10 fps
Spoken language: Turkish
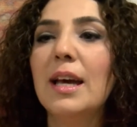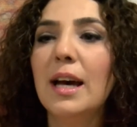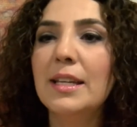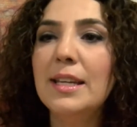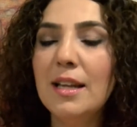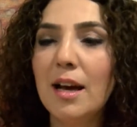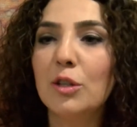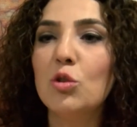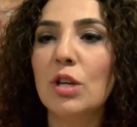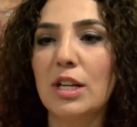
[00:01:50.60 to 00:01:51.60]
Hani illa
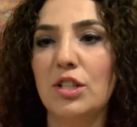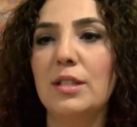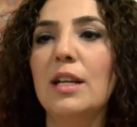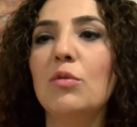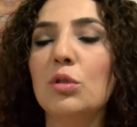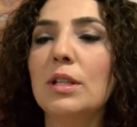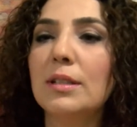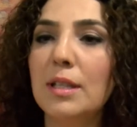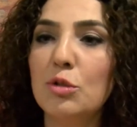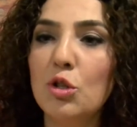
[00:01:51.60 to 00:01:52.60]
ki şu yaşta telefon
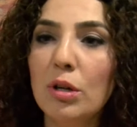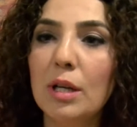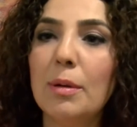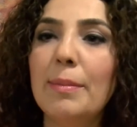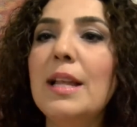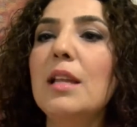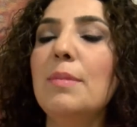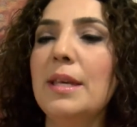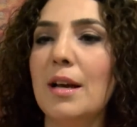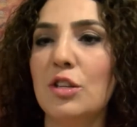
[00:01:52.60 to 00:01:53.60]
alın diye bir şey yok ama belli
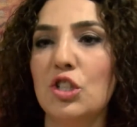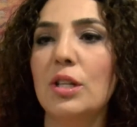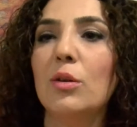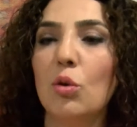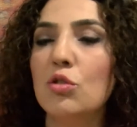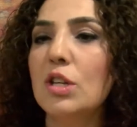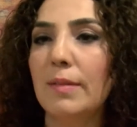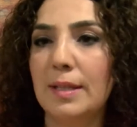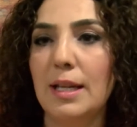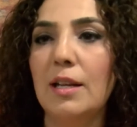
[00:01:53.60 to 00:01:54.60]
bir yaştan önce
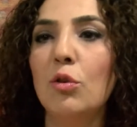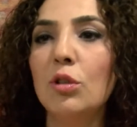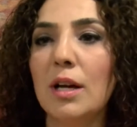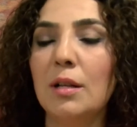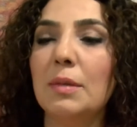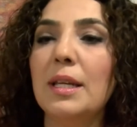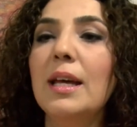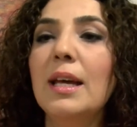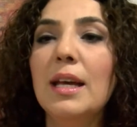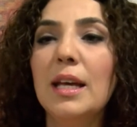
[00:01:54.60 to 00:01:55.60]
evet telefon almayın.
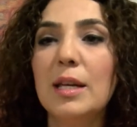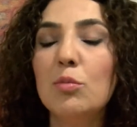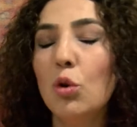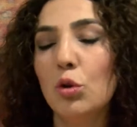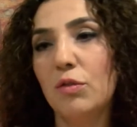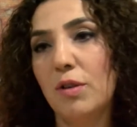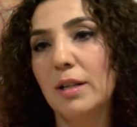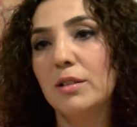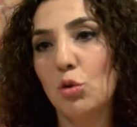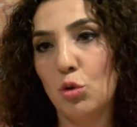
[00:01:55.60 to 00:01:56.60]
E, bu konuda
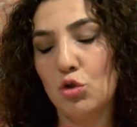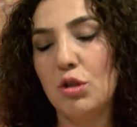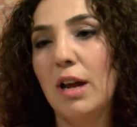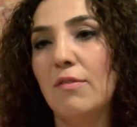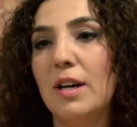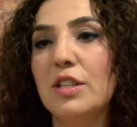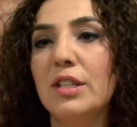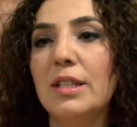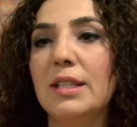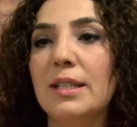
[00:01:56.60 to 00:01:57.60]
farklı görüşler var.
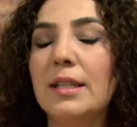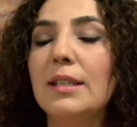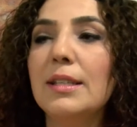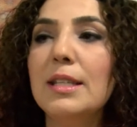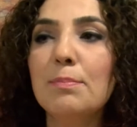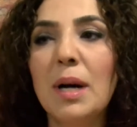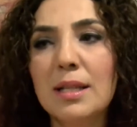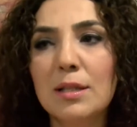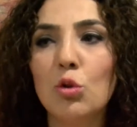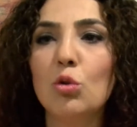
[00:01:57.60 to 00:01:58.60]
E,
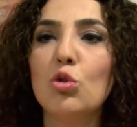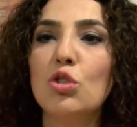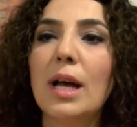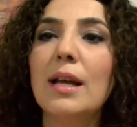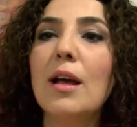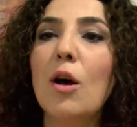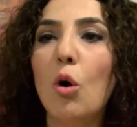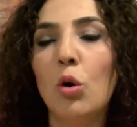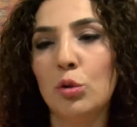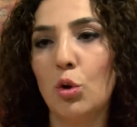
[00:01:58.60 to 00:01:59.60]
bazı görüşler
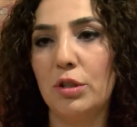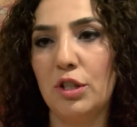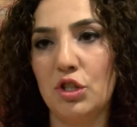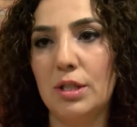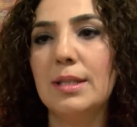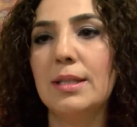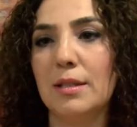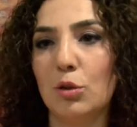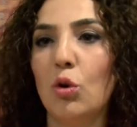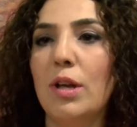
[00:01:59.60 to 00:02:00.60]
14 yaşı
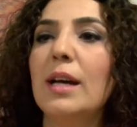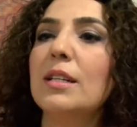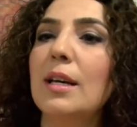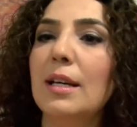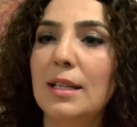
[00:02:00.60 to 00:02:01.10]
sınır koyar.